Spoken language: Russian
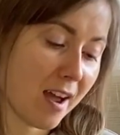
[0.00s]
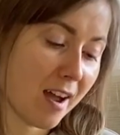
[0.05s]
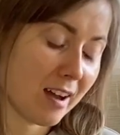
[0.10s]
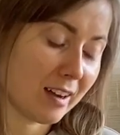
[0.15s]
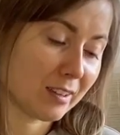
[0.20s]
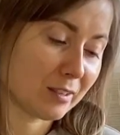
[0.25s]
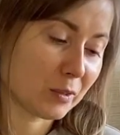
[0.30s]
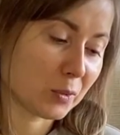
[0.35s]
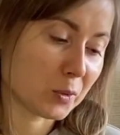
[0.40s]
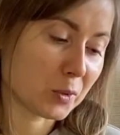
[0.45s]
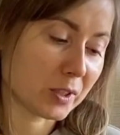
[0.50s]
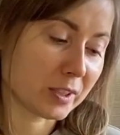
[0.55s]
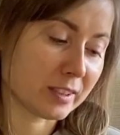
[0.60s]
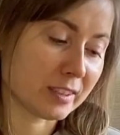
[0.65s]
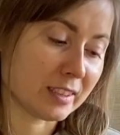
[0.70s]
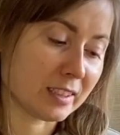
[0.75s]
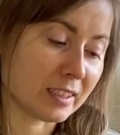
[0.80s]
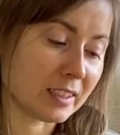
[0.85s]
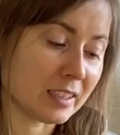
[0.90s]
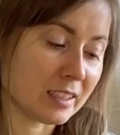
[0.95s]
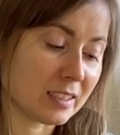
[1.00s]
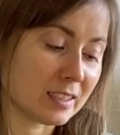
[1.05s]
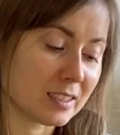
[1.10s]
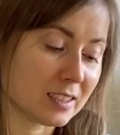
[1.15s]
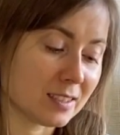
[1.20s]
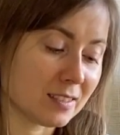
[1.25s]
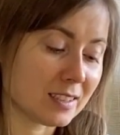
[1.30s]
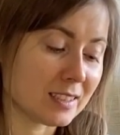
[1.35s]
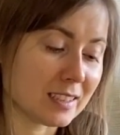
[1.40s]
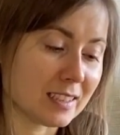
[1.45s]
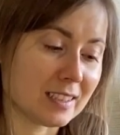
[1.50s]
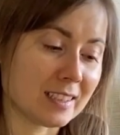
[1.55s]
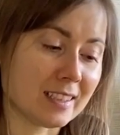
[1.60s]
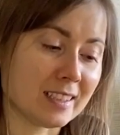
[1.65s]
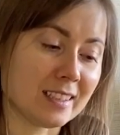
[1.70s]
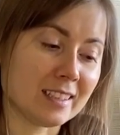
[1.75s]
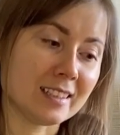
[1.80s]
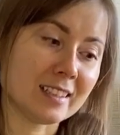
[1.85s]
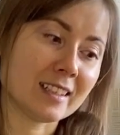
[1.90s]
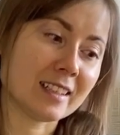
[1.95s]
Вот. И действительно,
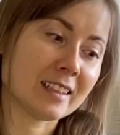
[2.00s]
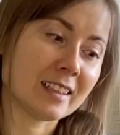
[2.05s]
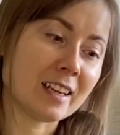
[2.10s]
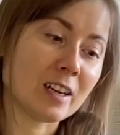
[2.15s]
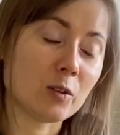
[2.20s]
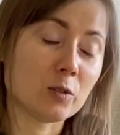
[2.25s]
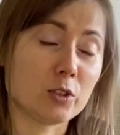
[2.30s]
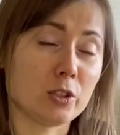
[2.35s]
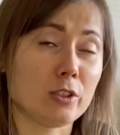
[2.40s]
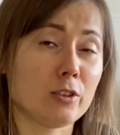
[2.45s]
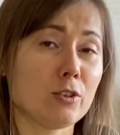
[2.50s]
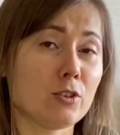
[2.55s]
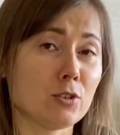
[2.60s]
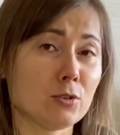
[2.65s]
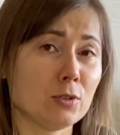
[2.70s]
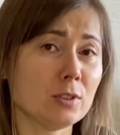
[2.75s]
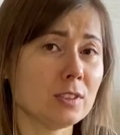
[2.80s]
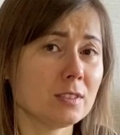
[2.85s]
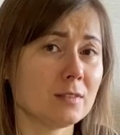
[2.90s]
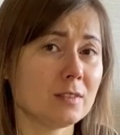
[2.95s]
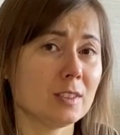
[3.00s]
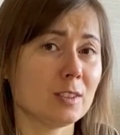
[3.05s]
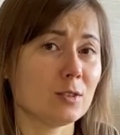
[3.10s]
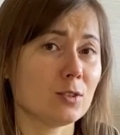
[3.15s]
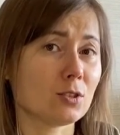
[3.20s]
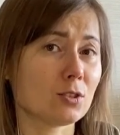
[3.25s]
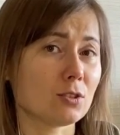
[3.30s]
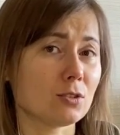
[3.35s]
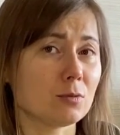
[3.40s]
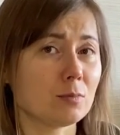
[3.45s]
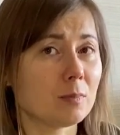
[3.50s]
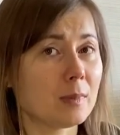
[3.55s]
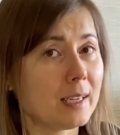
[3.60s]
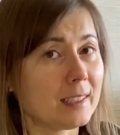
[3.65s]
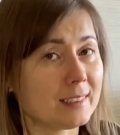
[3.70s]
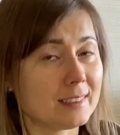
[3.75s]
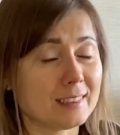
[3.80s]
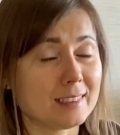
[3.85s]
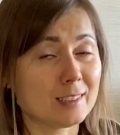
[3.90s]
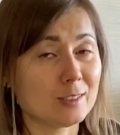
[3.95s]
иногда очень хорошие отзывы на то, что
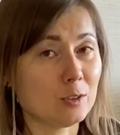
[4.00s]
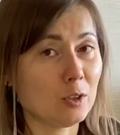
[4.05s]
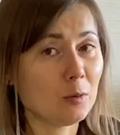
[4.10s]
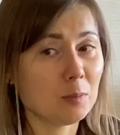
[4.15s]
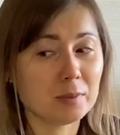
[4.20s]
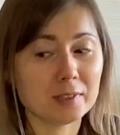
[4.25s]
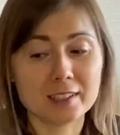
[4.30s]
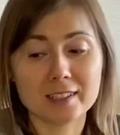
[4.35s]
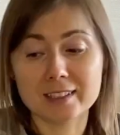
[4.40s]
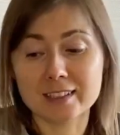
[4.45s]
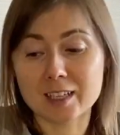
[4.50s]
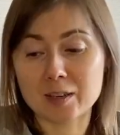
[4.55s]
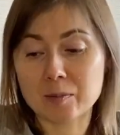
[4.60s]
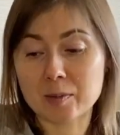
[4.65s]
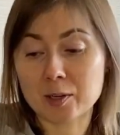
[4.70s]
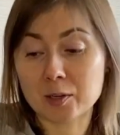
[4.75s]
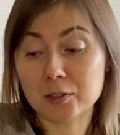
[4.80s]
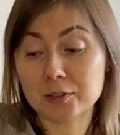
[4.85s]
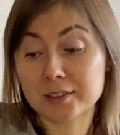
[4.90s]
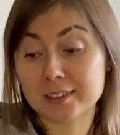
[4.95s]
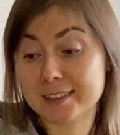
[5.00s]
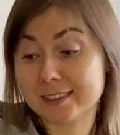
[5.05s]
мало съедобно, и наоборот.